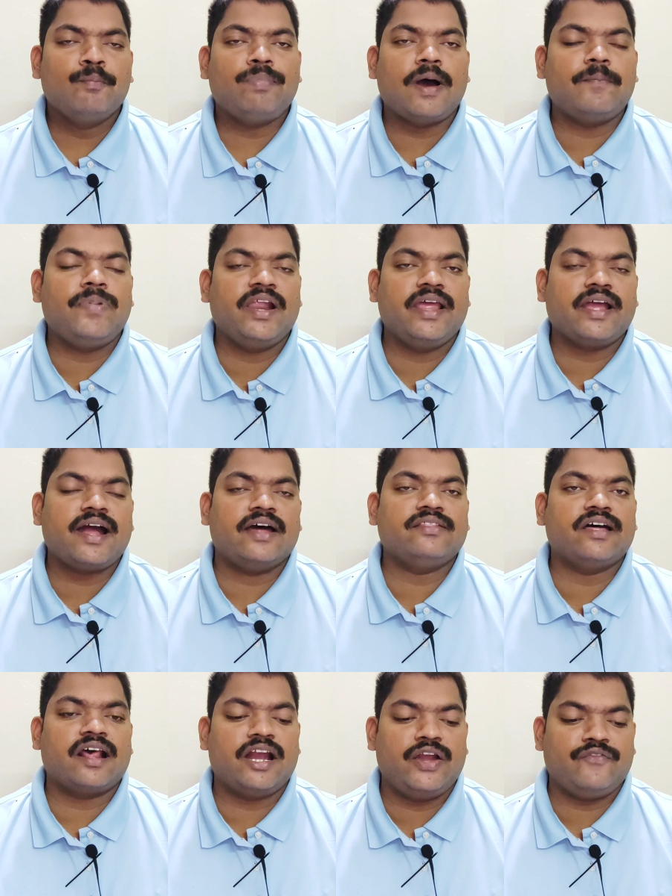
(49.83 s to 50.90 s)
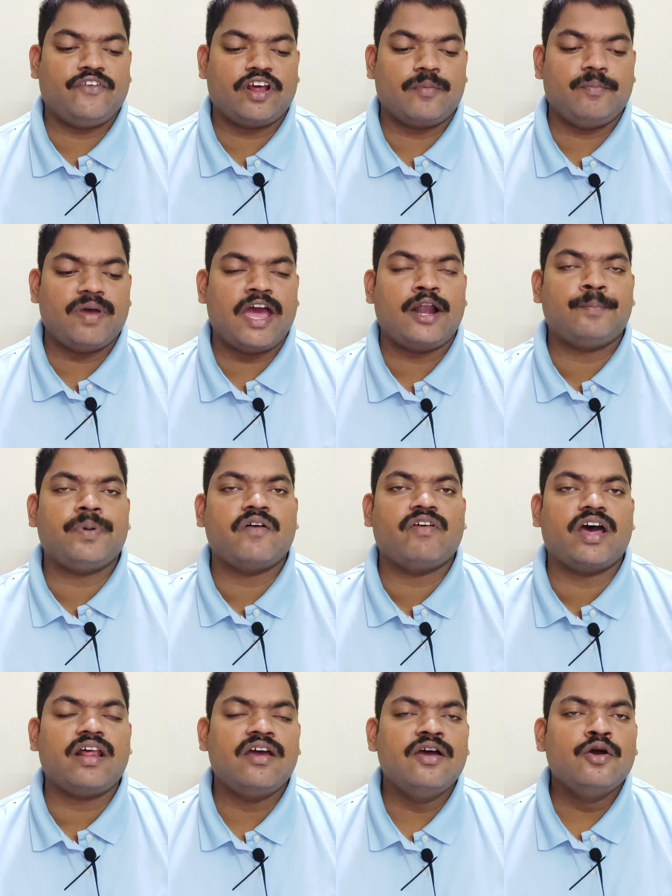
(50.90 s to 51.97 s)
పబ్లిక్ అథారిటీ ఫర్ మ్యాన్
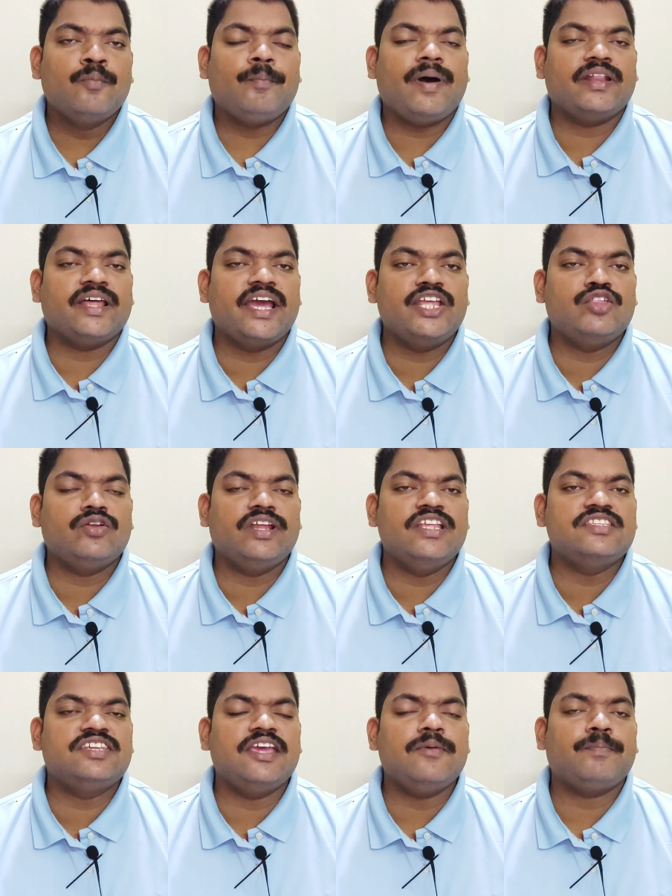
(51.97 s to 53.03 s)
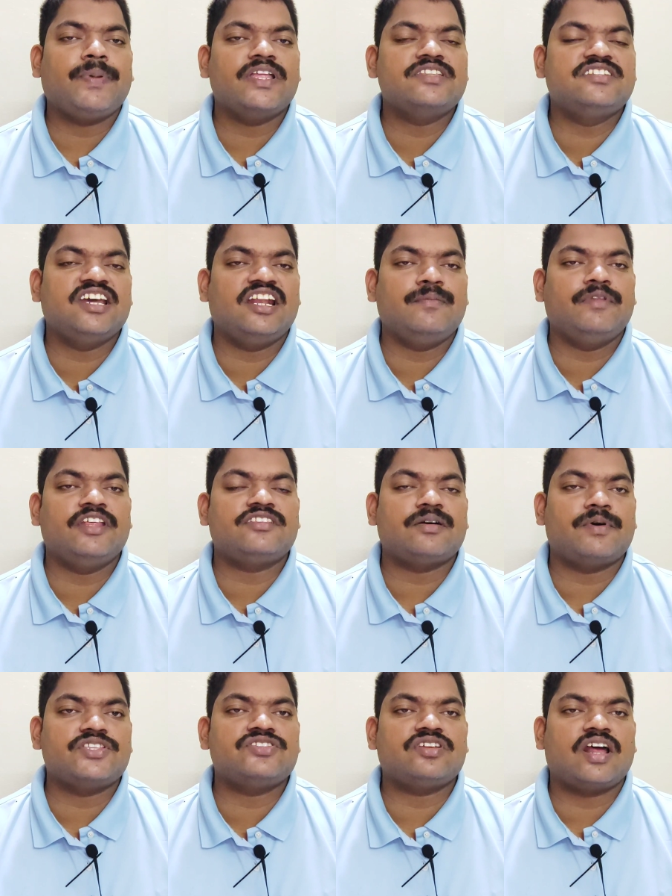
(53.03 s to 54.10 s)
పవర్ పదహైదు నుంచి పద్దెనిమిది
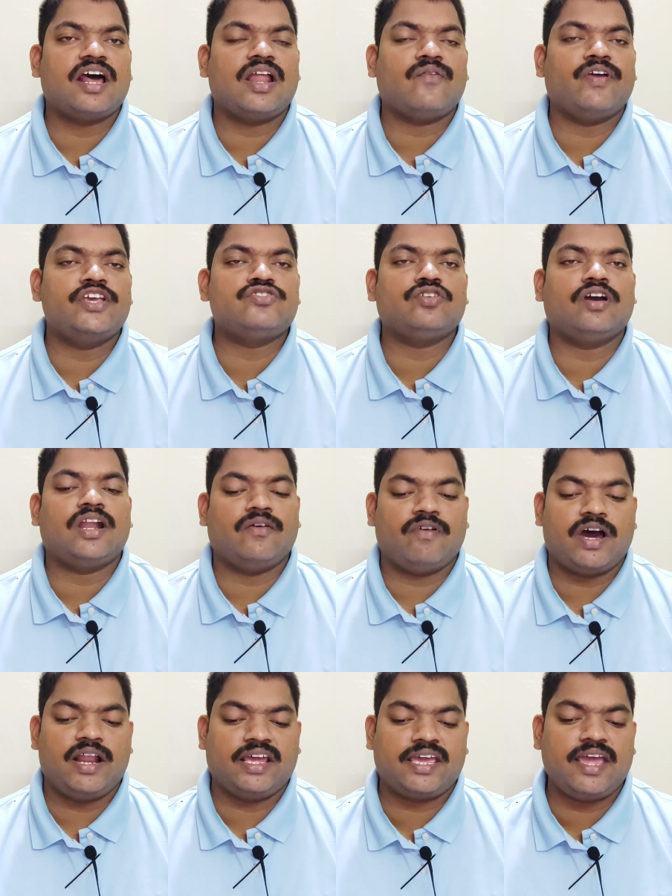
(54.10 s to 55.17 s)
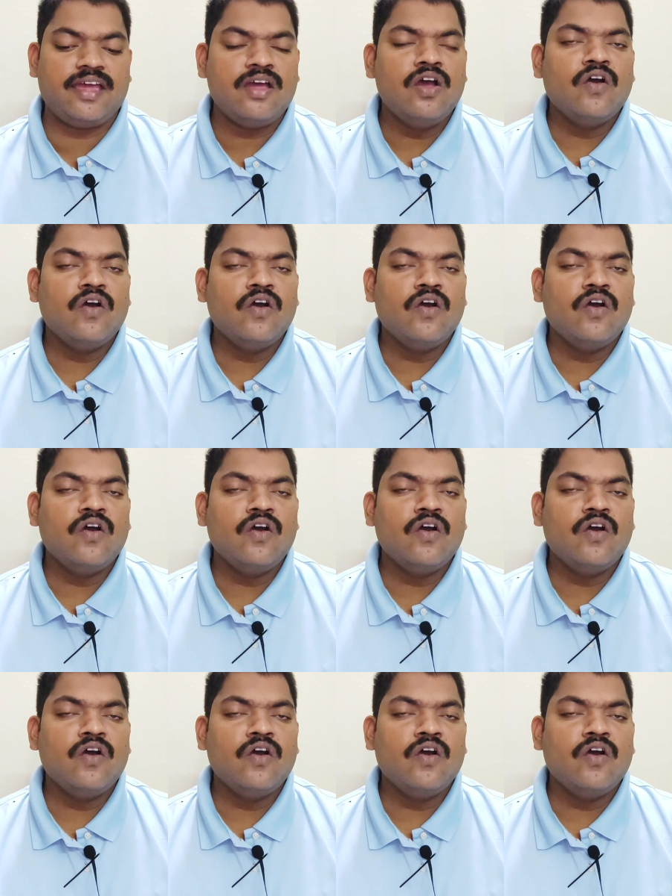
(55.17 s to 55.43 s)
సంవత్సరాల వయసు గల వారికి